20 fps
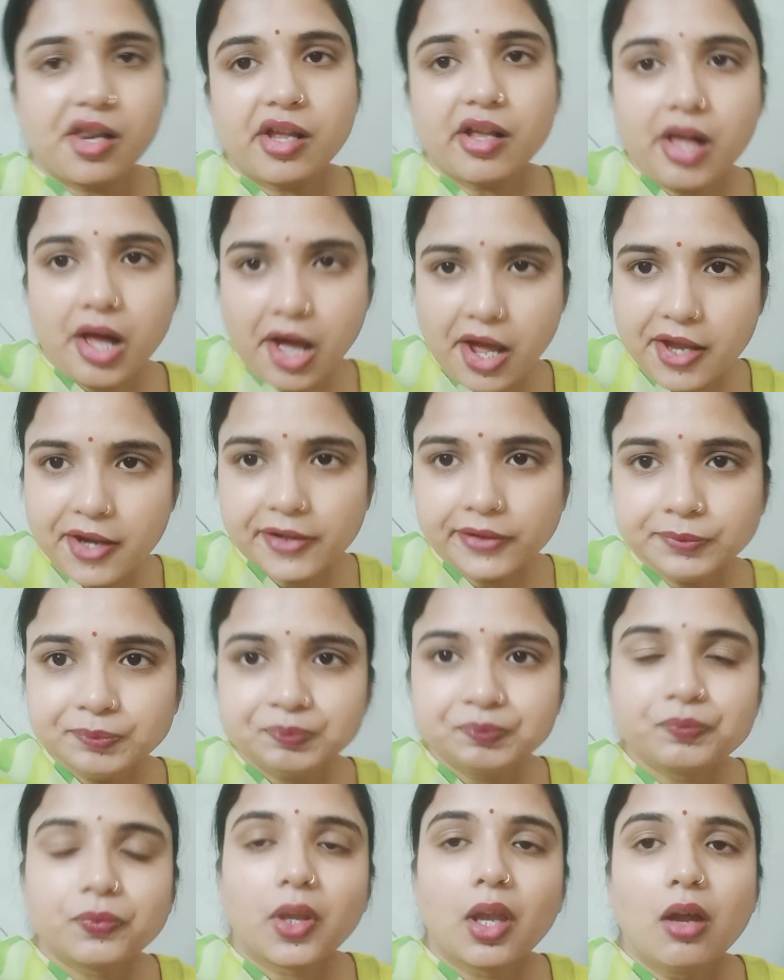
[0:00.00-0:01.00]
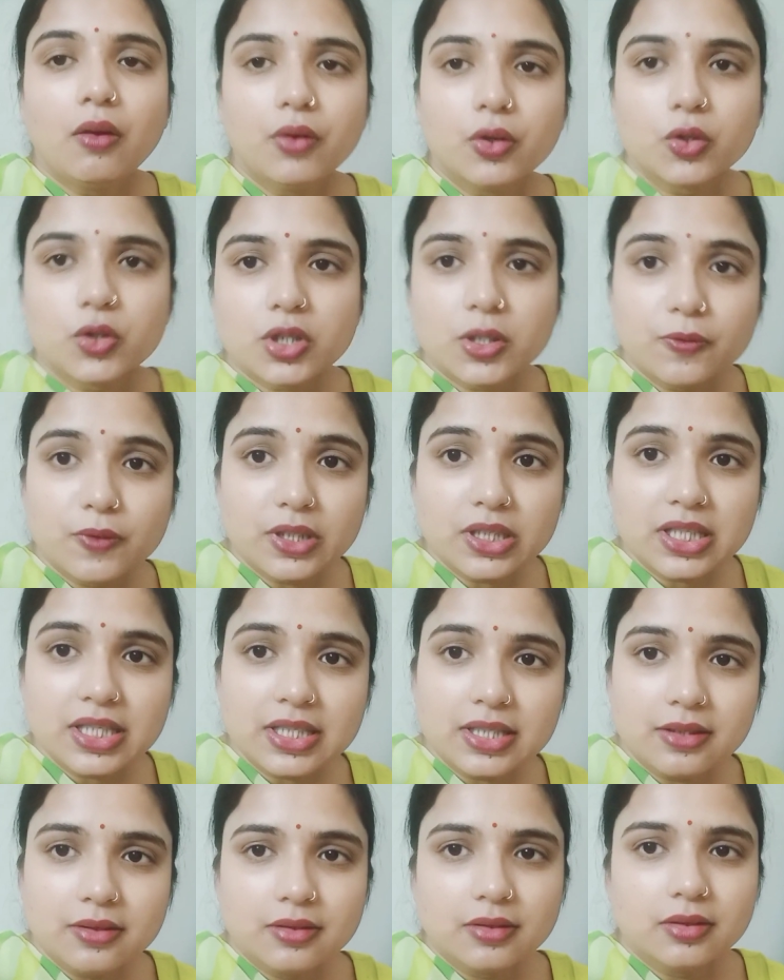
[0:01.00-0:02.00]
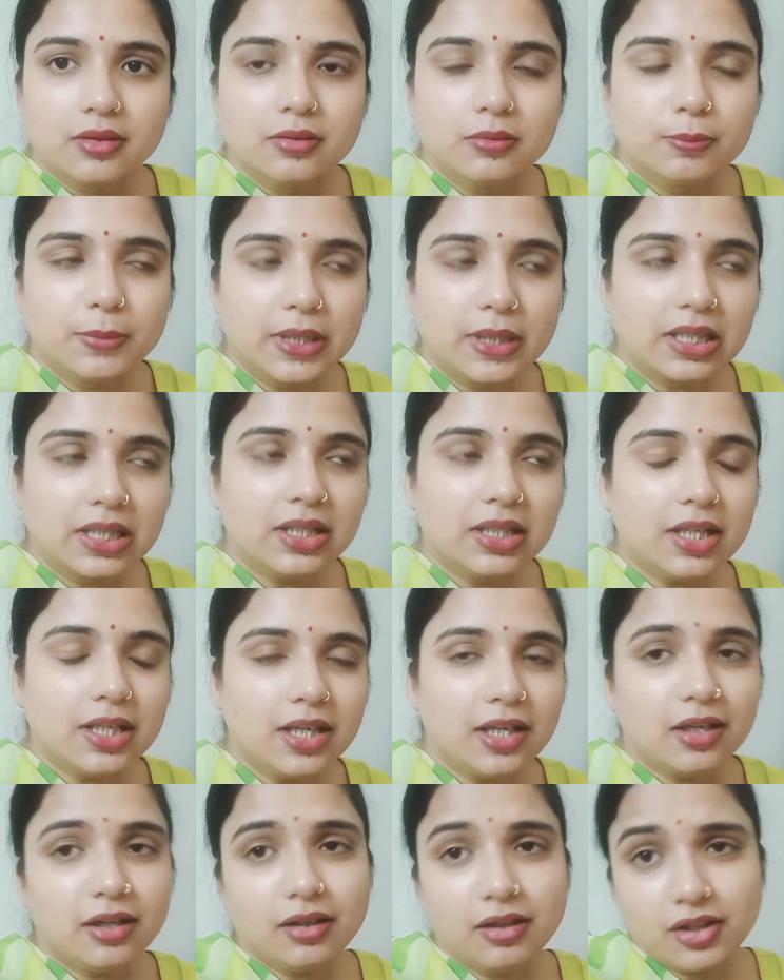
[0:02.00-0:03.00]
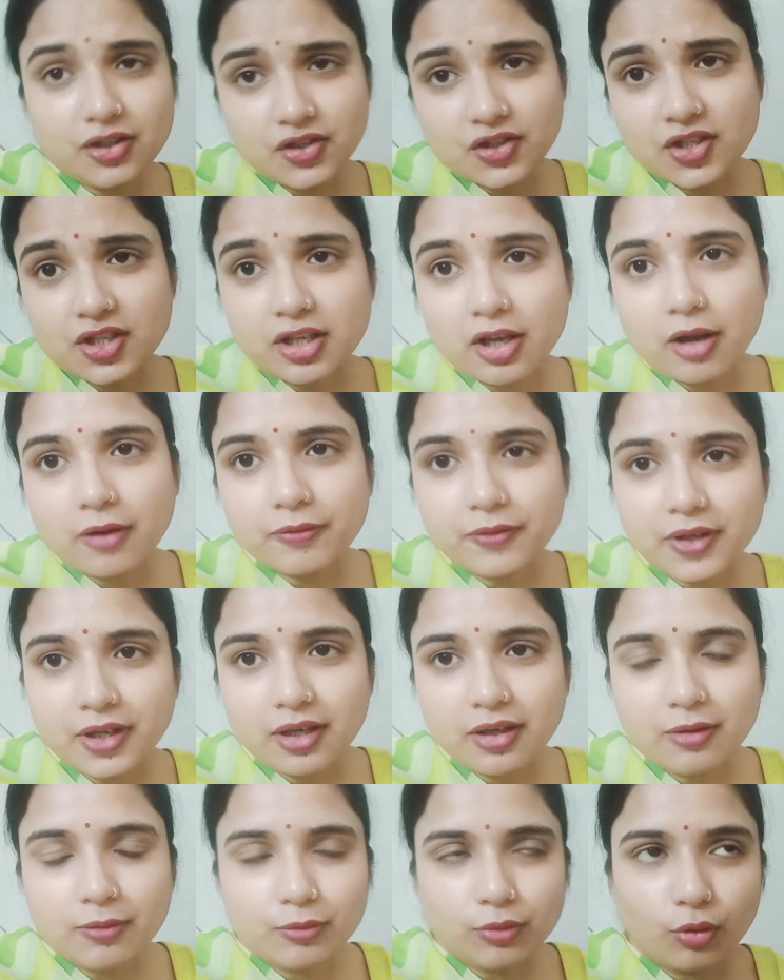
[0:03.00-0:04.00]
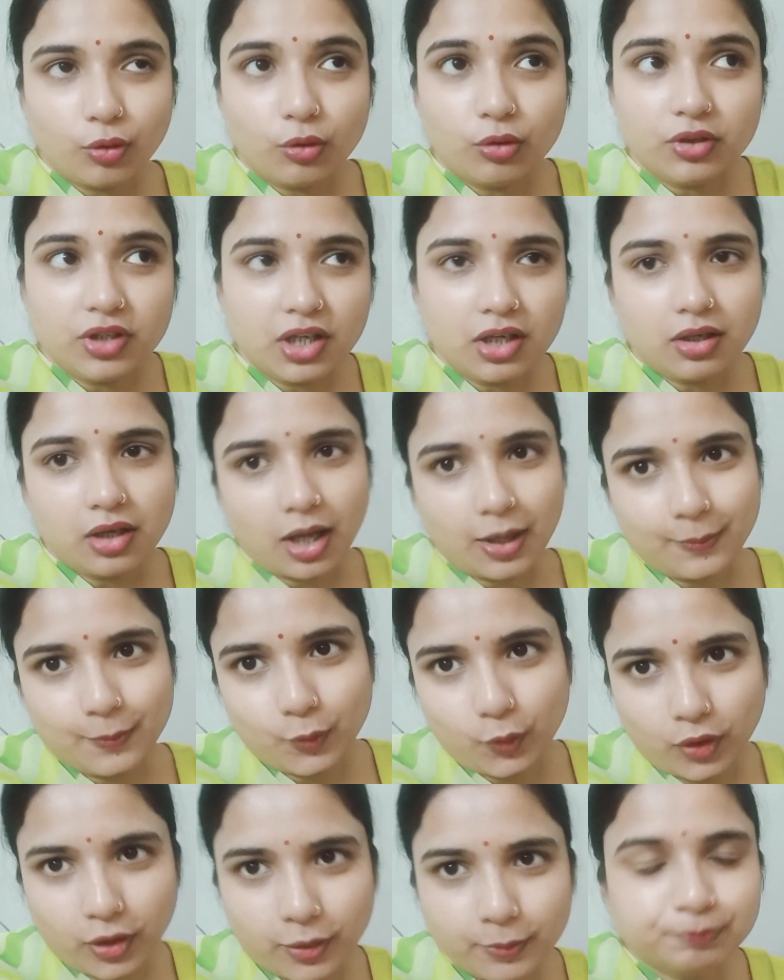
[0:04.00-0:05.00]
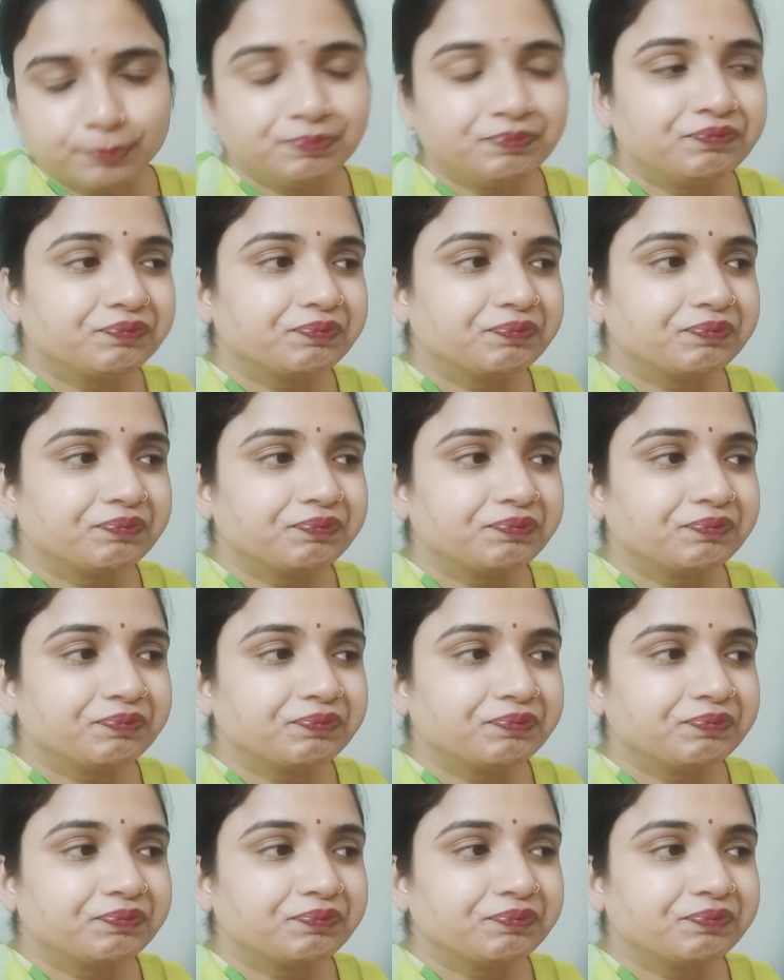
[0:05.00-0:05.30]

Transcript: खाना खाया फिर उसके बाद कि, बर्तन किए किचन साफ़ की तो ये टाइम हो गया